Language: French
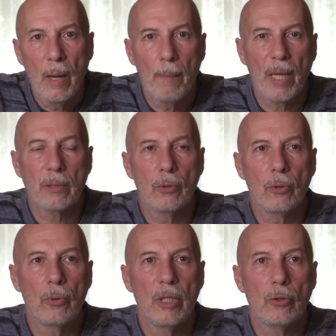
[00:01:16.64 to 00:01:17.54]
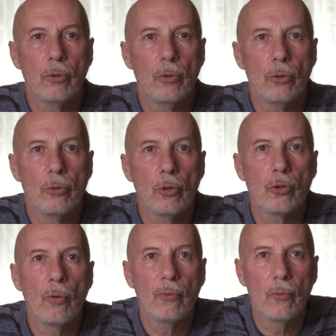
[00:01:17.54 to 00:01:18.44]
Parce que les choses ne
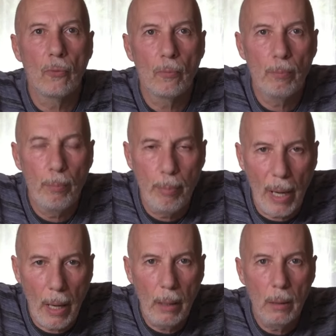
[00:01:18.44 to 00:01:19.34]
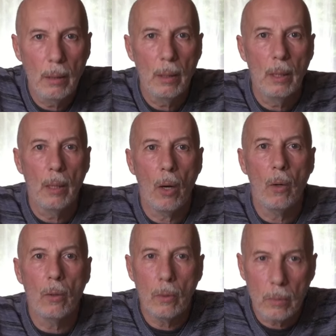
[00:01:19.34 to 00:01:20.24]
se font pas
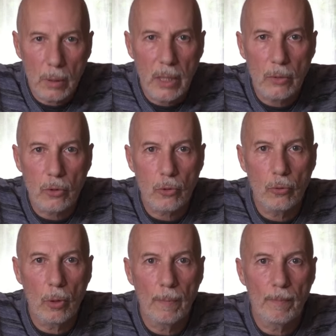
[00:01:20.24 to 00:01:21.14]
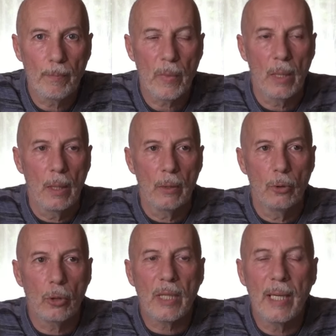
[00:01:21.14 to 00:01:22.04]
en 15 jours.
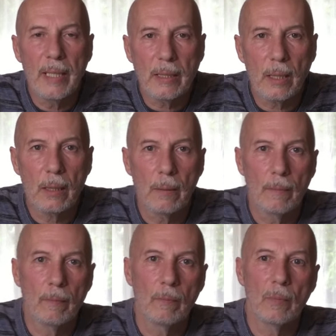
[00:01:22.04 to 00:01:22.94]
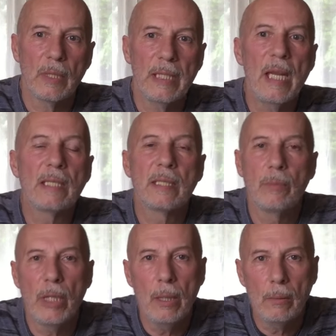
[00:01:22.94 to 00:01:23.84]
Notre être, il
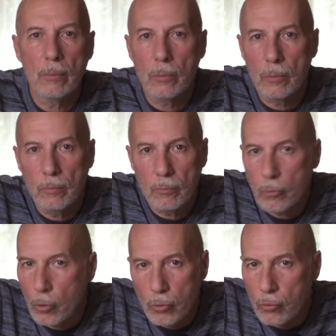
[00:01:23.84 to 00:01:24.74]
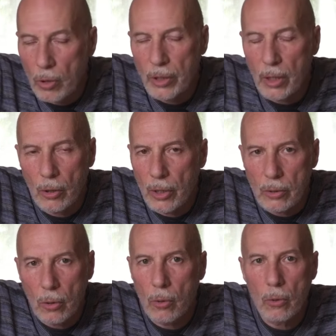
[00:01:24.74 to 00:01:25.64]
assimile, que ce soit des
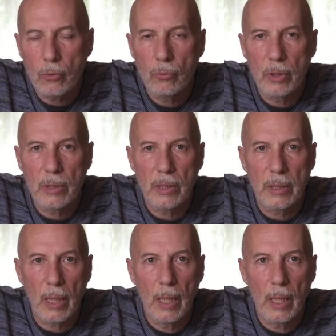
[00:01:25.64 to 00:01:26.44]
connaissances ou etc.,